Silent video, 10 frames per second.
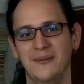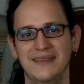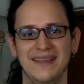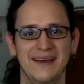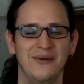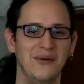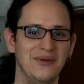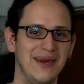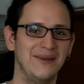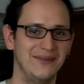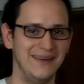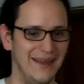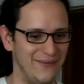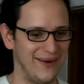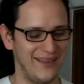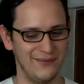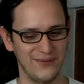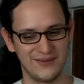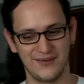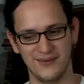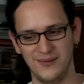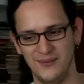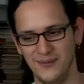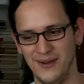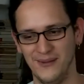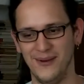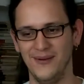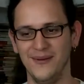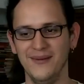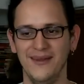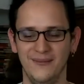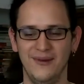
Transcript: obviamente lo contrario sería una demostración de muy bajo valor,